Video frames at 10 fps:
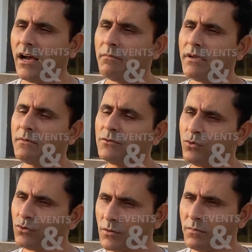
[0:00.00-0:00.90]
हमें अपनी
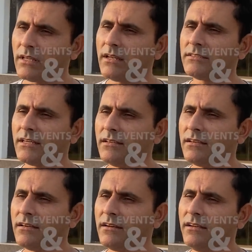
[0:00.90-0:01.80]
सोच को बदलना
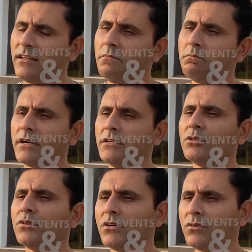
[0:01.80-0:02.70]
चाहिए टीम बड़ी
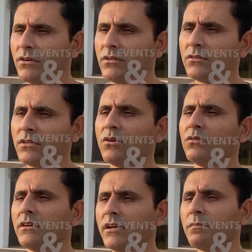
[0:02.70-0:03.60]
छोटी कोई नहीं होती
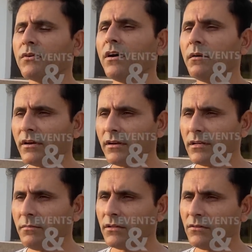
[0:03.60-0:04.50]
ऑन दी डे परफॉर्म करने
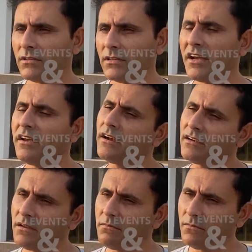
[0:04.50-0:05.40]
की बात होती है इंडिया की
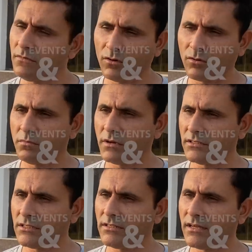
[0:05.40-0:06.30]
टीम नॉट आउट बड़ी
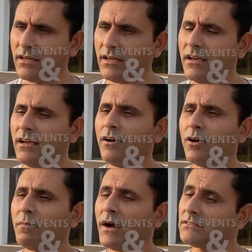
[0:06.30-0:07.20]
अच्छी है
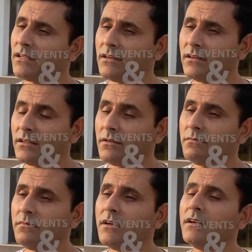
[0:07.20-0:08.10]
और पाकिस्तान की
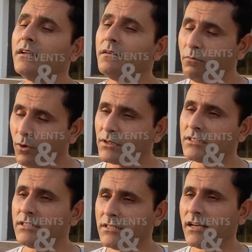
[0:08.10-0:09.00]
टीम बहुत
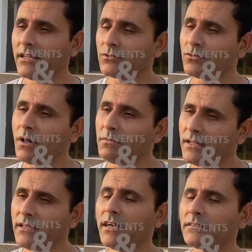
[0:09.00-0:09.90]
अच्छी है इसको आप ये
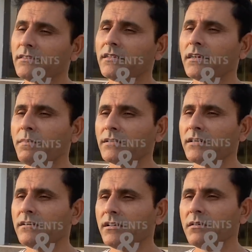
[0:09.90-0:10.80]
नहीं कह सकते कि
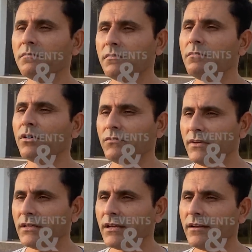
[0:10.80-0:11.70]
पाकिस्तान की टीम बहुत
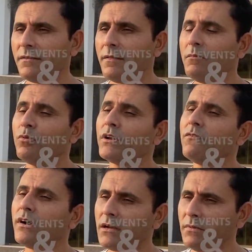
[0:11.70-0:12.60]
वीक है पूरे
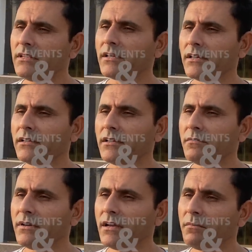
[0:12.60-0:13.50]
वर्ल्ड में देखे हैं
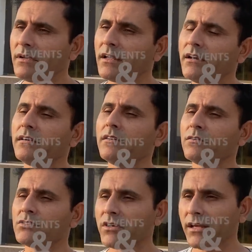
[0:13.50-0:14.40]
टीमें अभी इंग्लैंड और
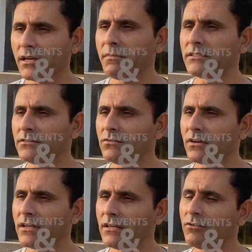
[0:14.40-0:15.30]
ऑस्ट्रेलिया के मैचेस हो
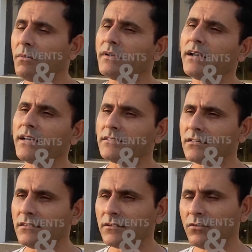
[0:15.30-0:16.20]
रहे हैं तो आप क्या कह
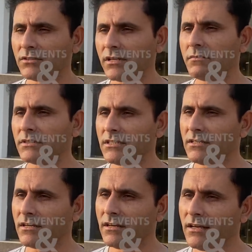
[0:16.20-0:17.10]
सकते हैं कौन सी टीम अच्छी
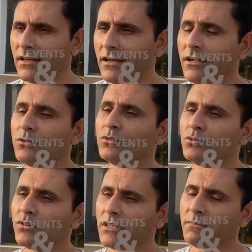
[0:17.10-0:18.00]
है तो
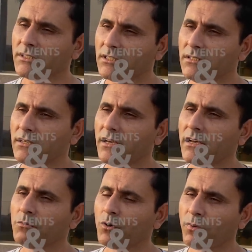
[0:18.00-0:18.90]
जो टीम अच्छी है
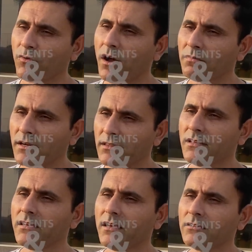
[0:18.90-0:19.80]
जो परफॉर्म
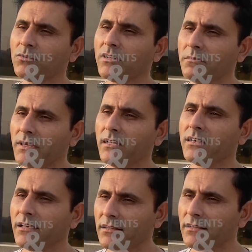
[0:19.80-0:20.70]
करती है जो टीम के लिए
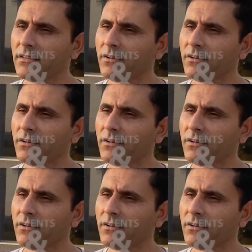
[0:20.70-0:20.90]
खेलती